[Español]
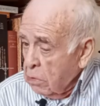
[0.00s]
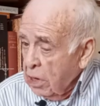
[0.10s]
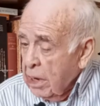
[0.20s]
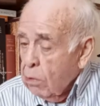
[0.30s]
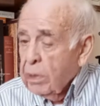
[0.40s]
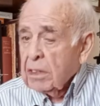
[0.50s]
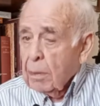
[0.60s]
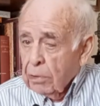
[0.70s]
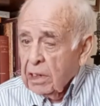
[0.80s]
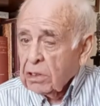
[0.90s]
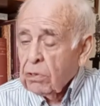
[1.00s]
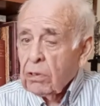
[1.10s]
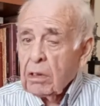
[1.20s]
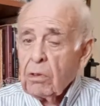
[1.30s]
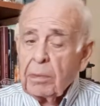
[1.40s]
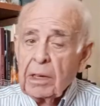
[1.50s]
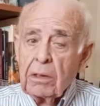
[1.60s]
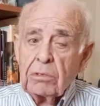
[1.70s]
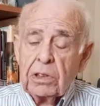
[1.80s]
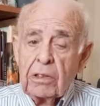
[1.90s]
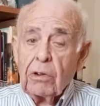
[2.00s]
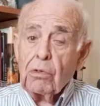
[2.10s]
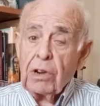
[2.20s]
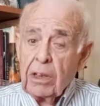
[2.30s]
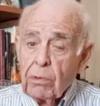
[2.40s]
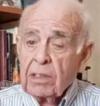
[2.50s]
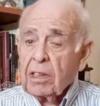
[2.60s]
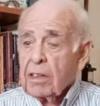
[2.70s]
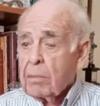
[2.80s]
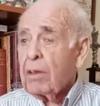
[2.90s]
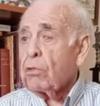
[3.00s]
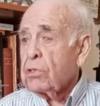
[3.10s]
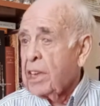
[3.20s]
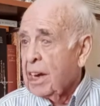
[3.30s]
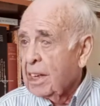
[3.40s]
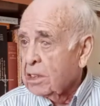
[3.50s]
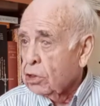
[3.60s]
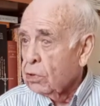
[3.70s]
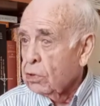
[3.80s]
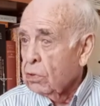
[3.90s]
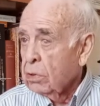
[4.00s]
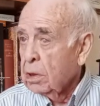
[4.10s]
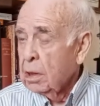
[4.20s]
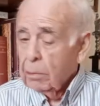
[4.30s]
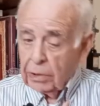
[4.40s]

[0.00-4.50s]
un lingüista, porque eso es lo que yo me considero, un lingüista y además un dialectólogo.